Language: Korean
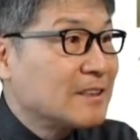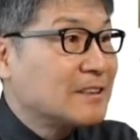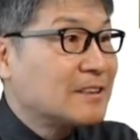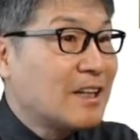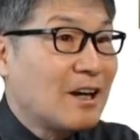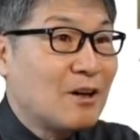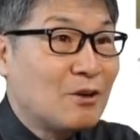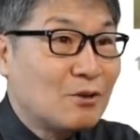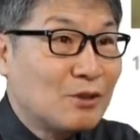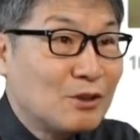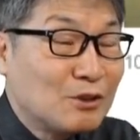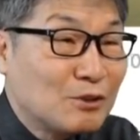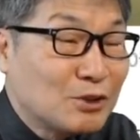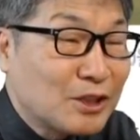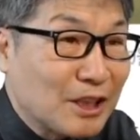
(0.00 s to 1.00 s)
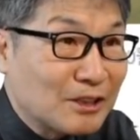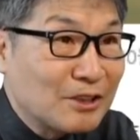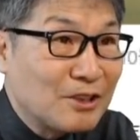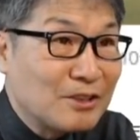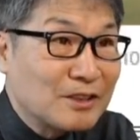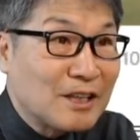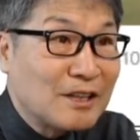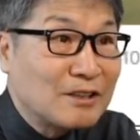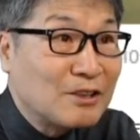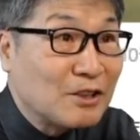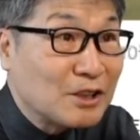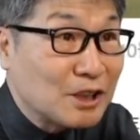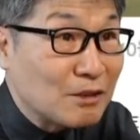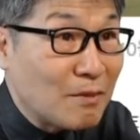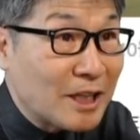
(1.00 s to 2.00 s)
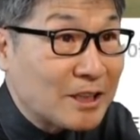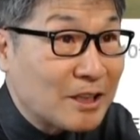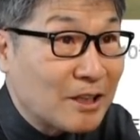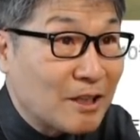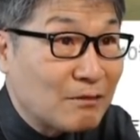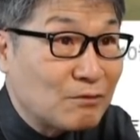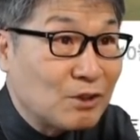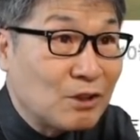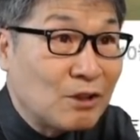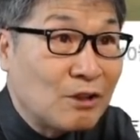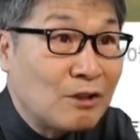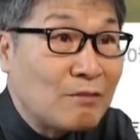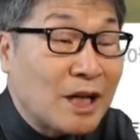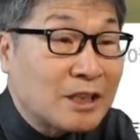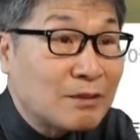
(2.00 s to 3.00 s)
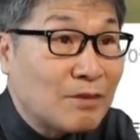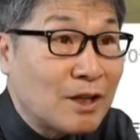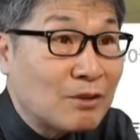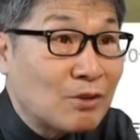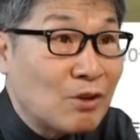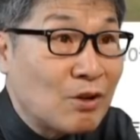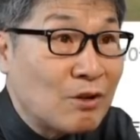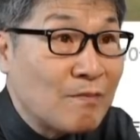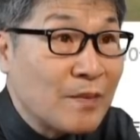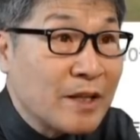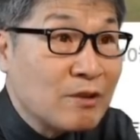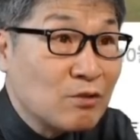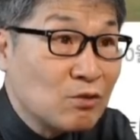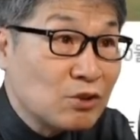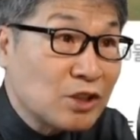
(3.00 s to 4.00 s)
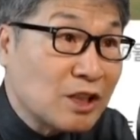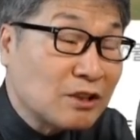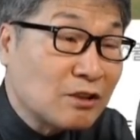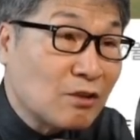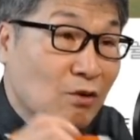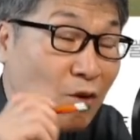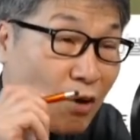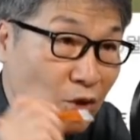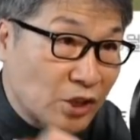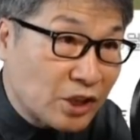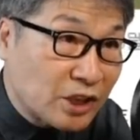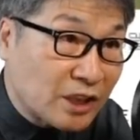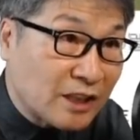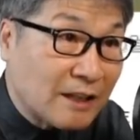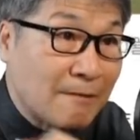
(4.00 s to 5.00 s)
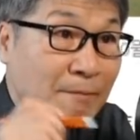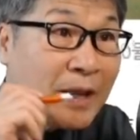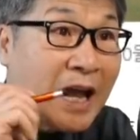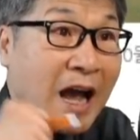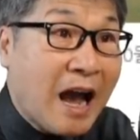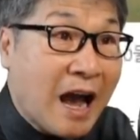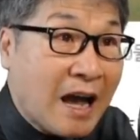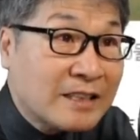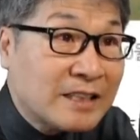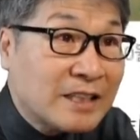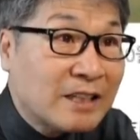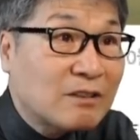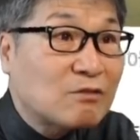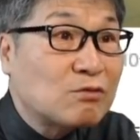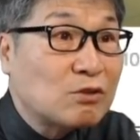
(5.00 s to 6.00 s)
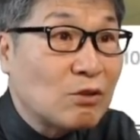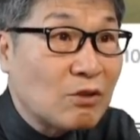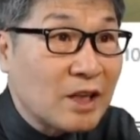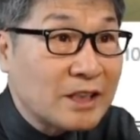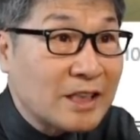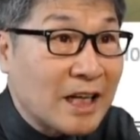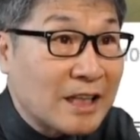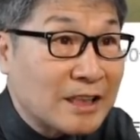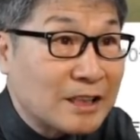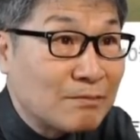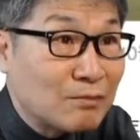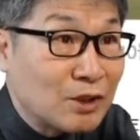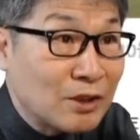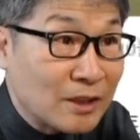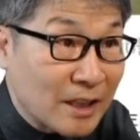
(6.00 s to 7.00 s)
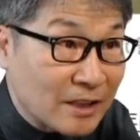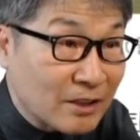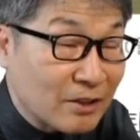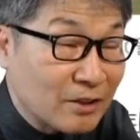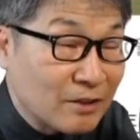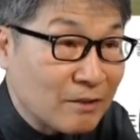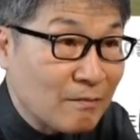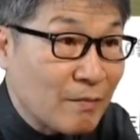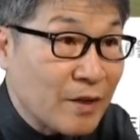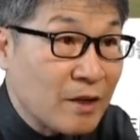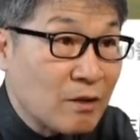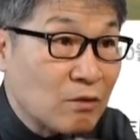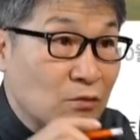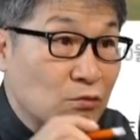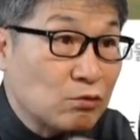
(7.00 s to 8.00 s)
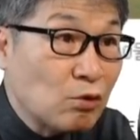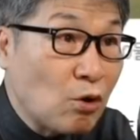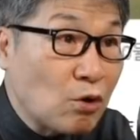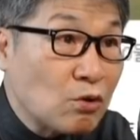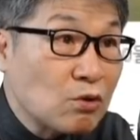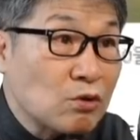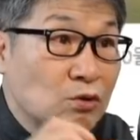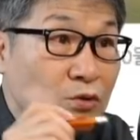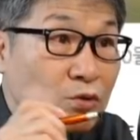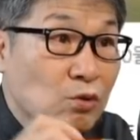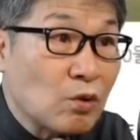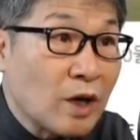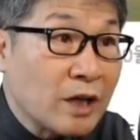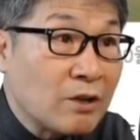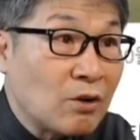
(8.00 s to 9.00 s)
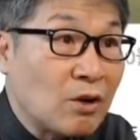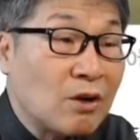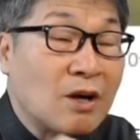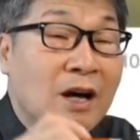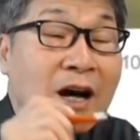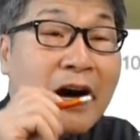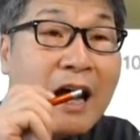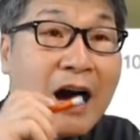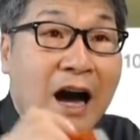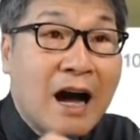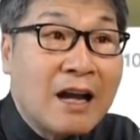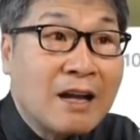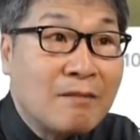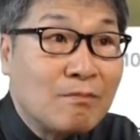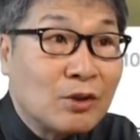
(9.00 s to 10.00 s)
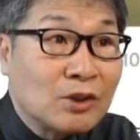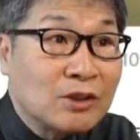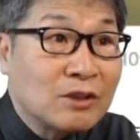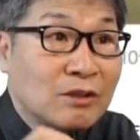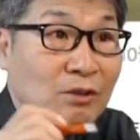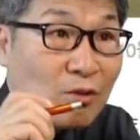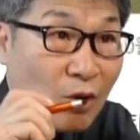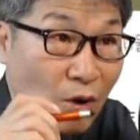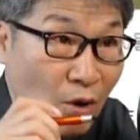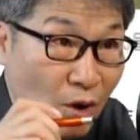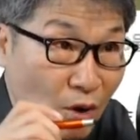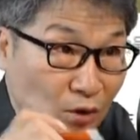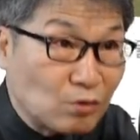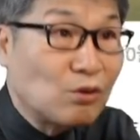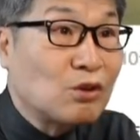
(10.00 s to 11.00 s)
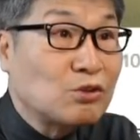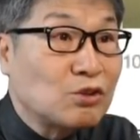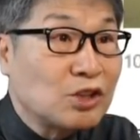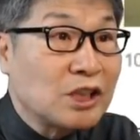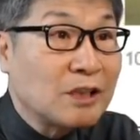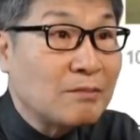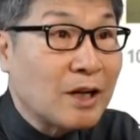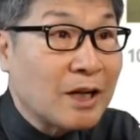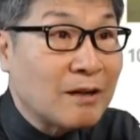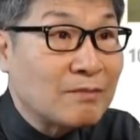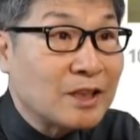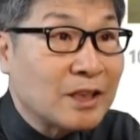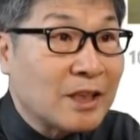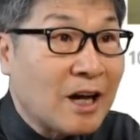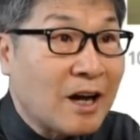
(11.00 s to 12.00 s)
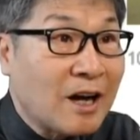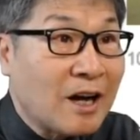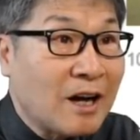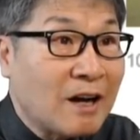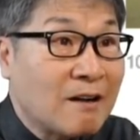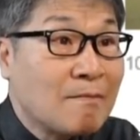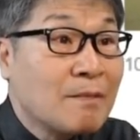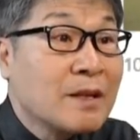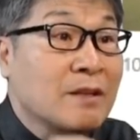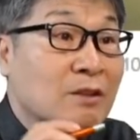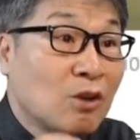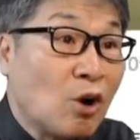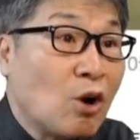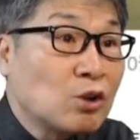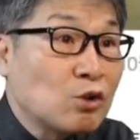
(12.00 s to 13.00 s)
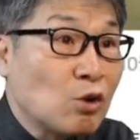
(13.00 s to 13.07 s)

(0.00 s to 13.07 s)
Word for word: 자, 오늘 뉴스장터 영상은 여기서 마치겠고요. 마지막으로 뉴스장터를 혹시 아직 구독하지 않으신 분들께서는 구독, 좋아요, 알림 버튼 꼭 눌러주시기 바랍니다. 더